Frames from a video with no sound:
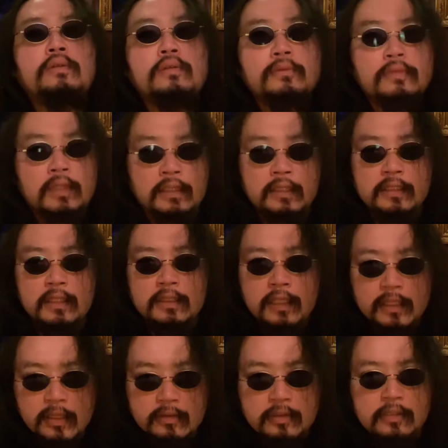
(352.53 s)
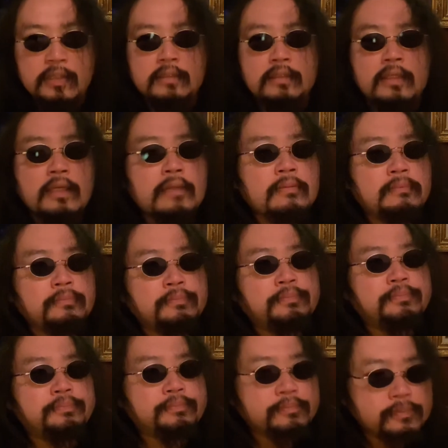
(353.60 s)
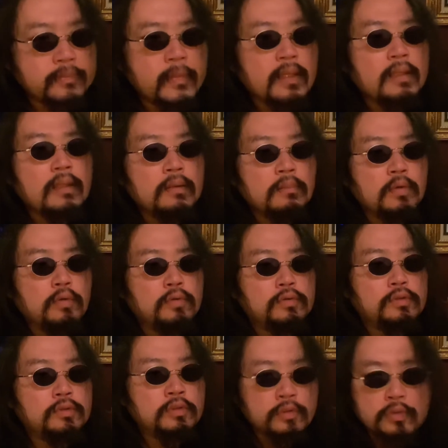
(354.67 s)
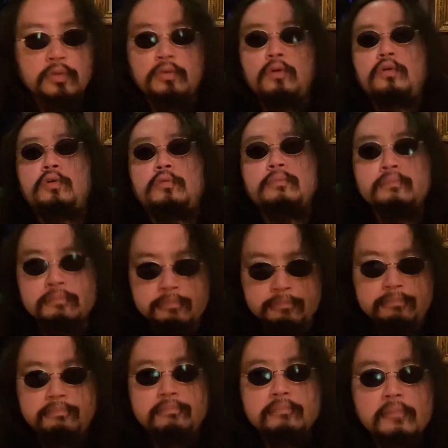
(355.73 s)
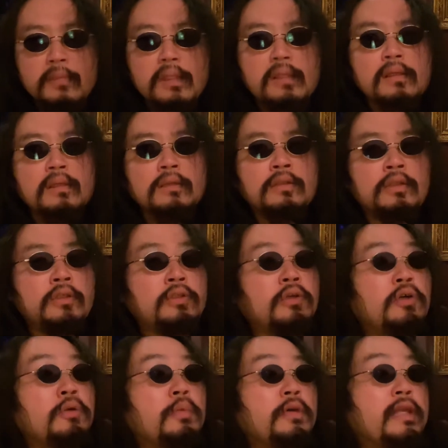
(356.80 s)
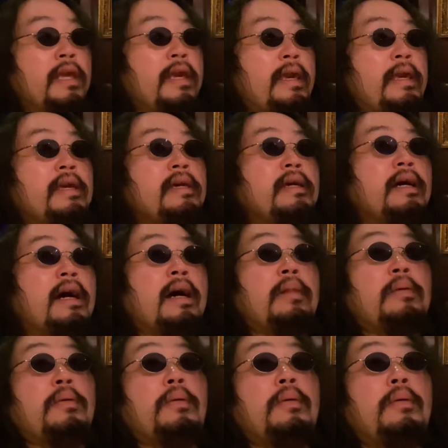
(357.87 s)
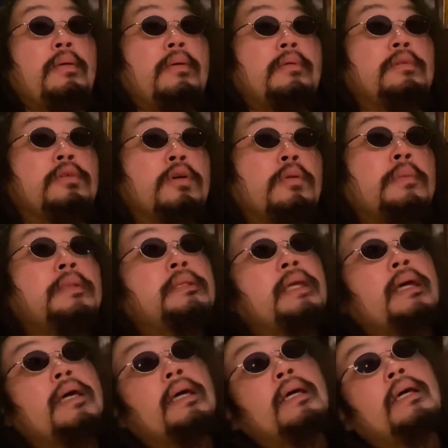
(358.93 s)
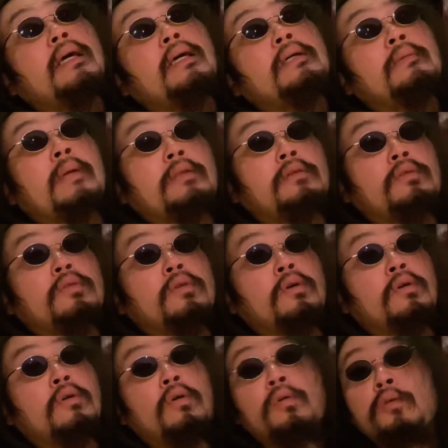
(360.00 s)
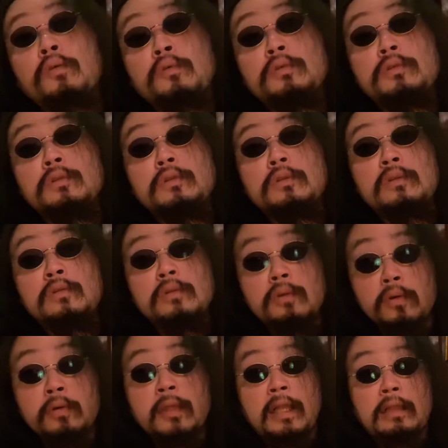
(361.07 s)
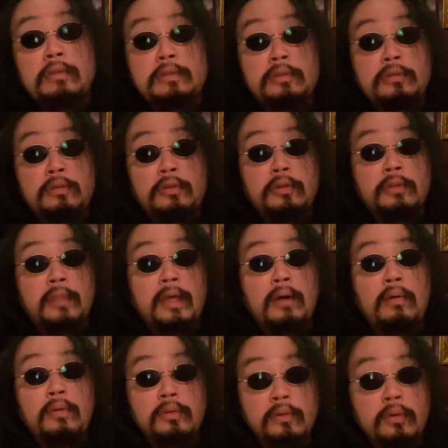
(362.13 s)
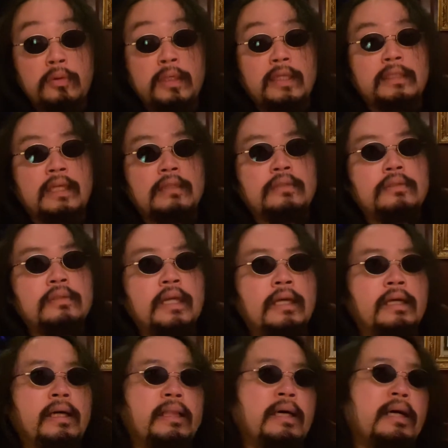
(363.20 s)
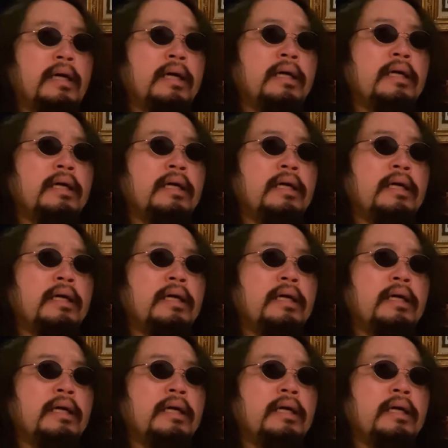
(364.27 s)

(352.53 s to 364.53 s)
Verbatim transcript: 語っていただけるしですね、もうすぐ動く。昨日もね、ちょっとお店、今ちょっとこのコーナーの状況で本当お客さん少ないから